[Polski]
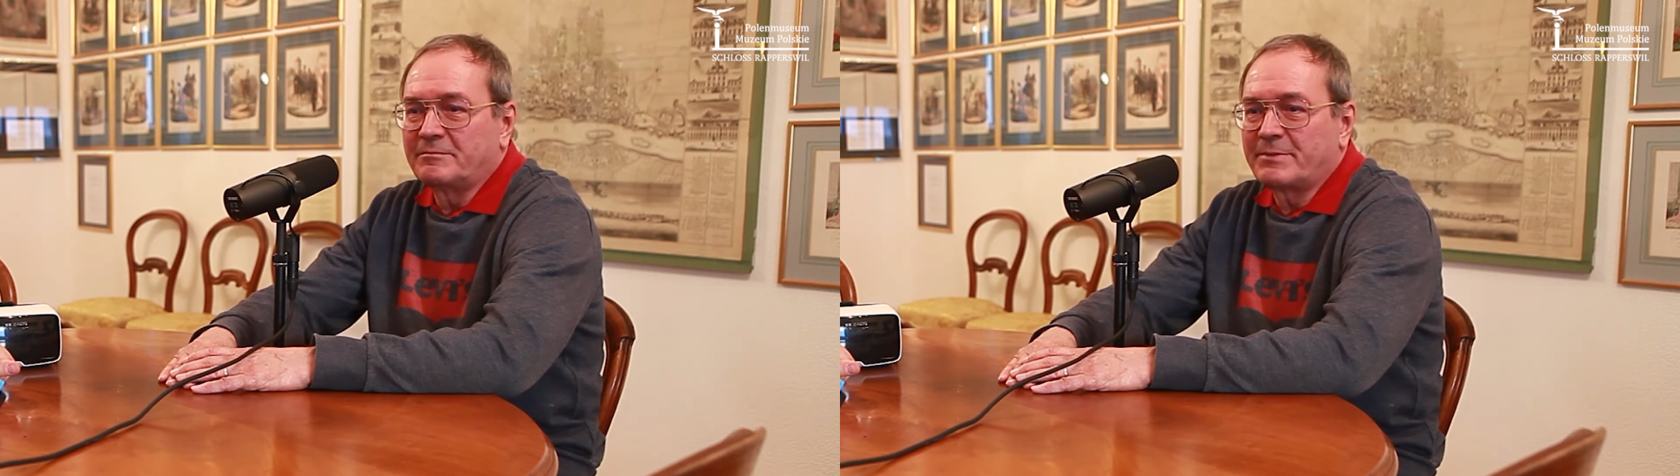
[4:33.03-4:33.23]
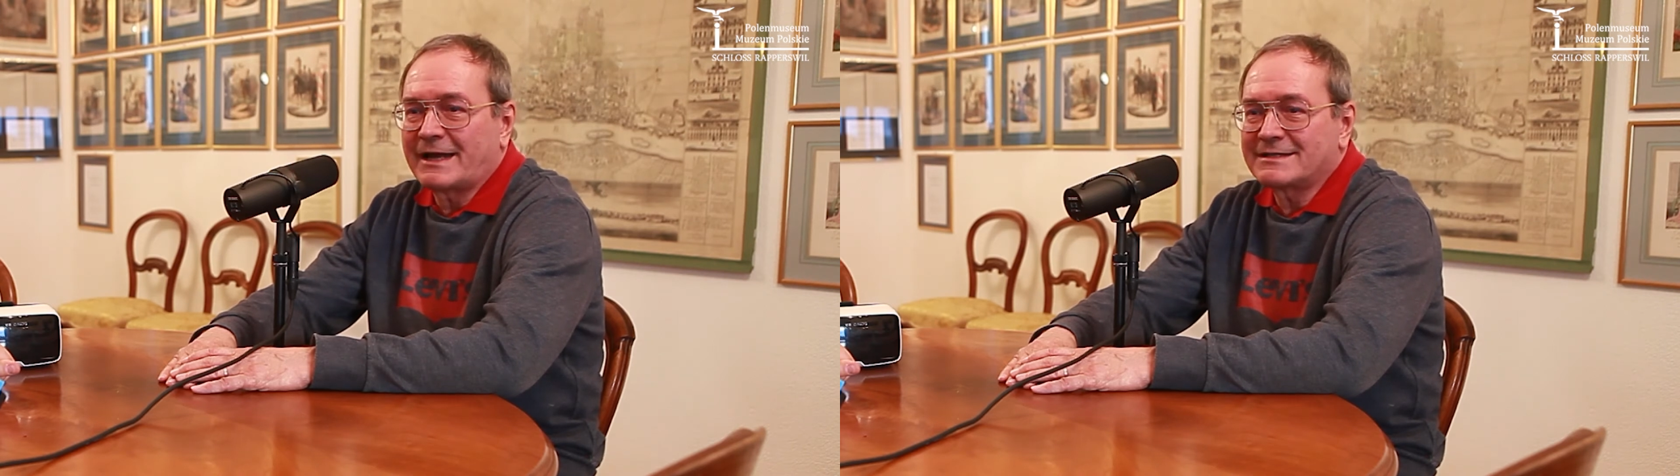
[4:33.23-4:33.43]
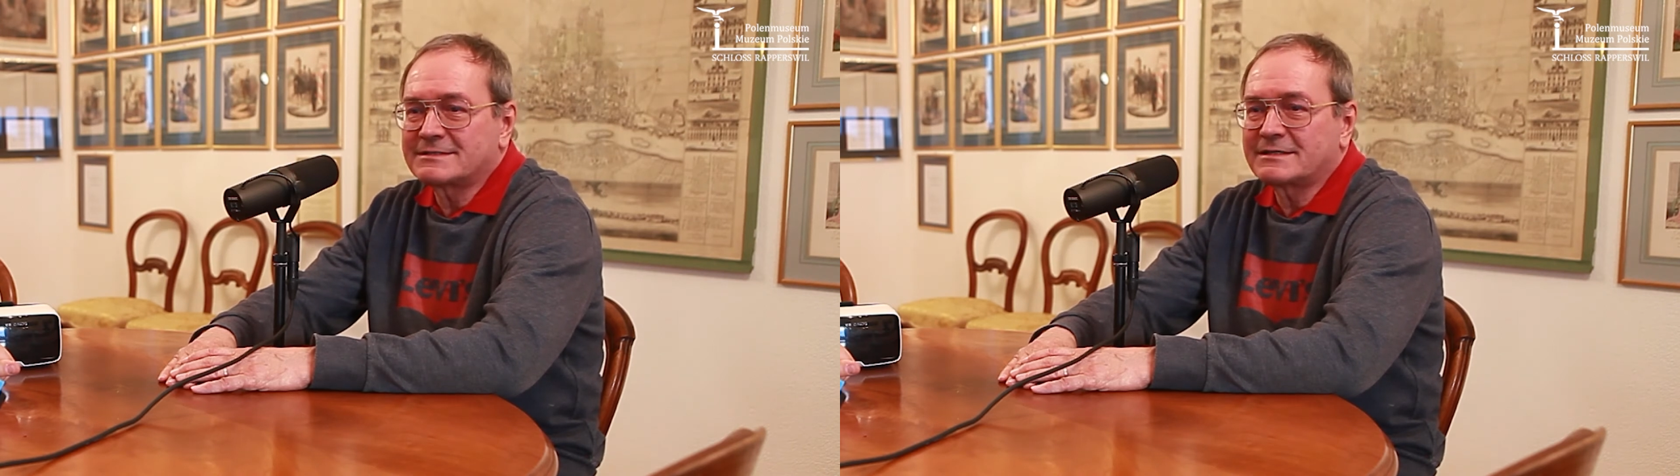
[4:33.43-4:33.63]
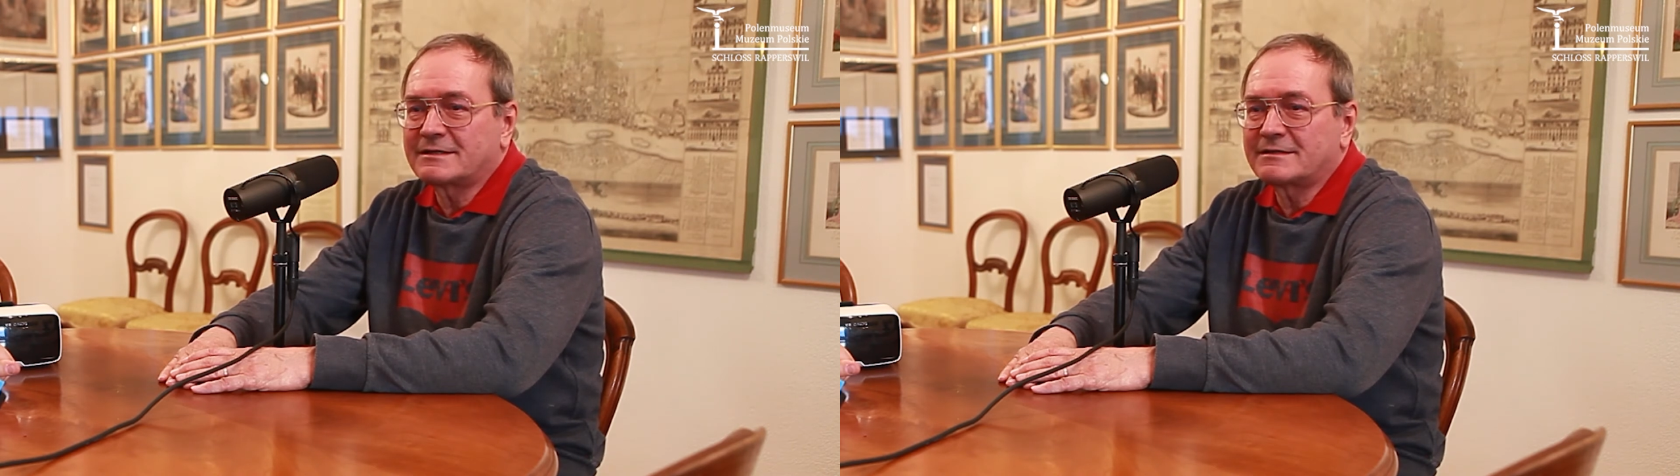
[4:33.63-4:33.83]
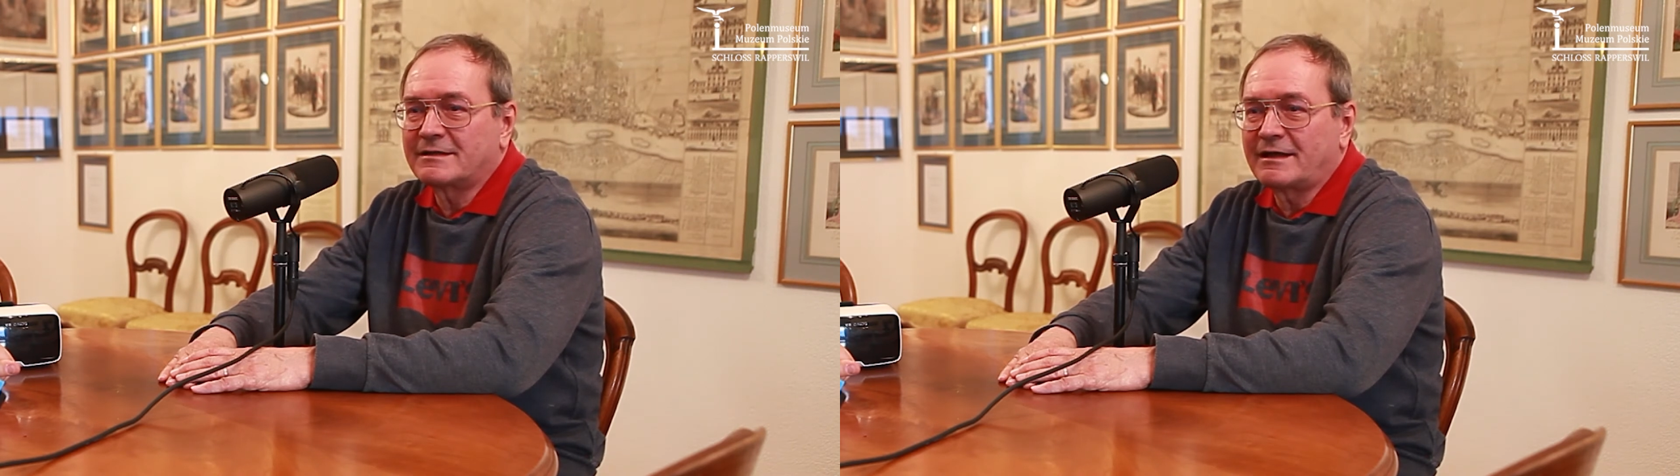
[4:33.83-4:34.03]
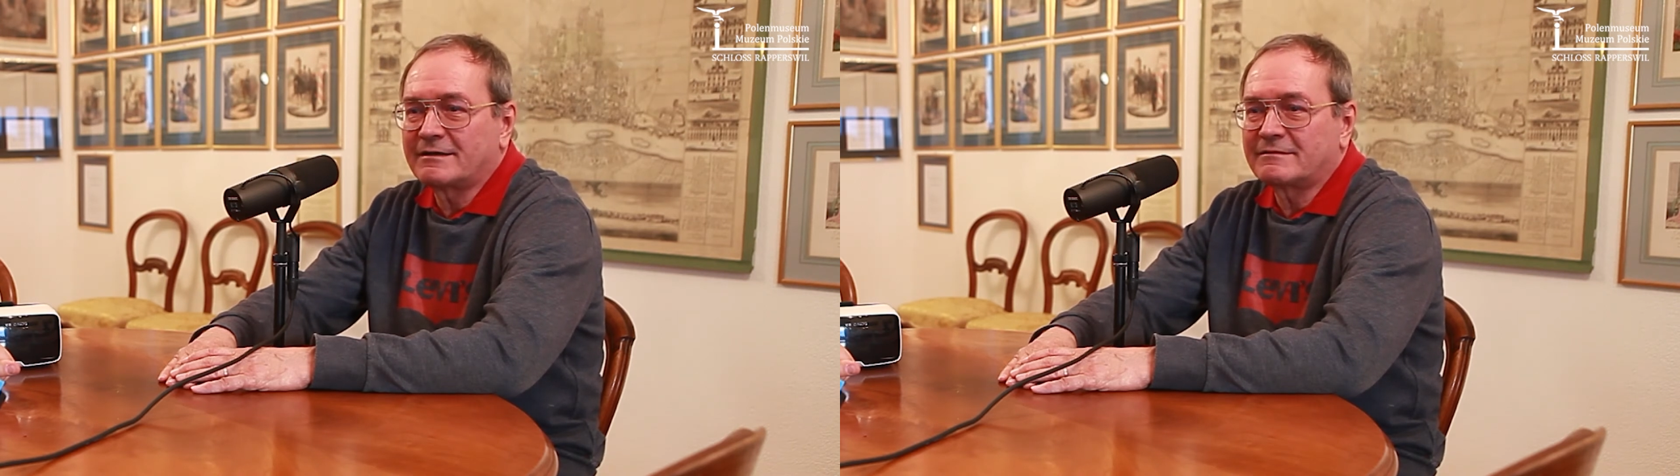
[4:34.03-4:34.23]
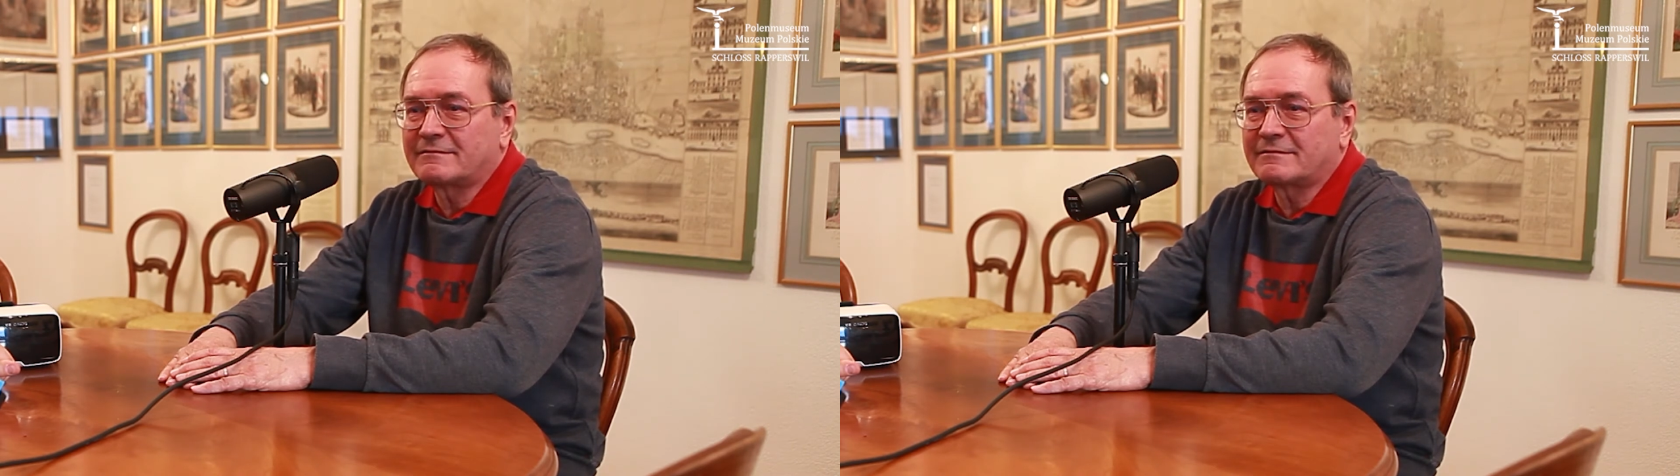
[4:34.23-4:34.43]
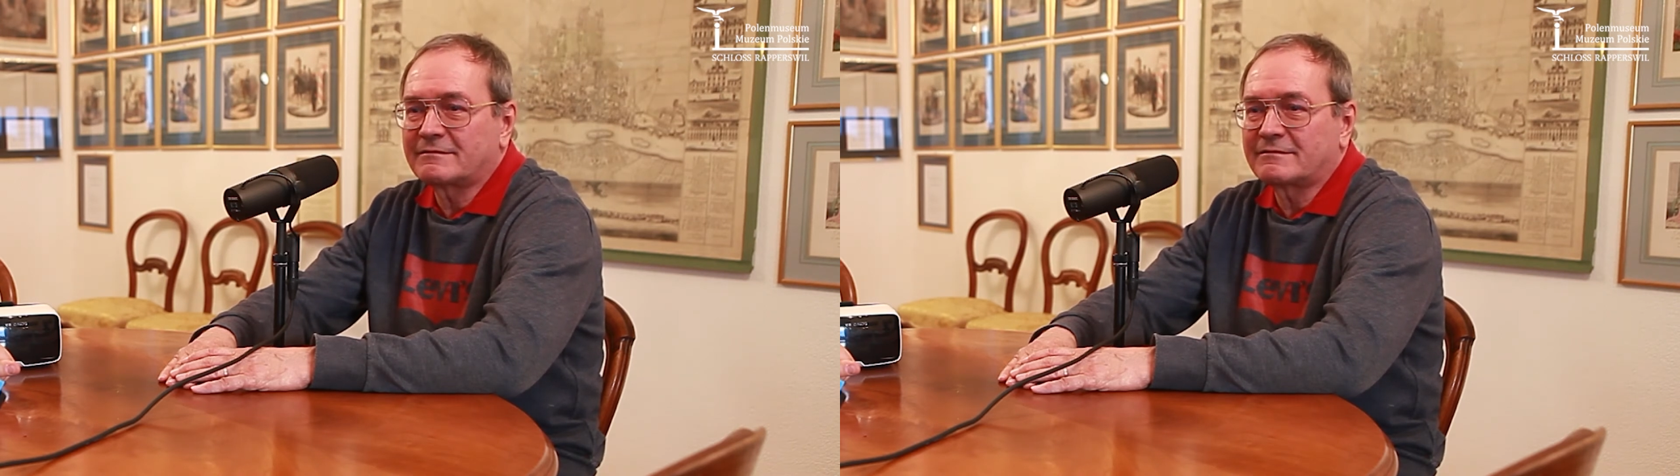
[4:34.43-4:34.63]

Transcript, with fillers: prace nad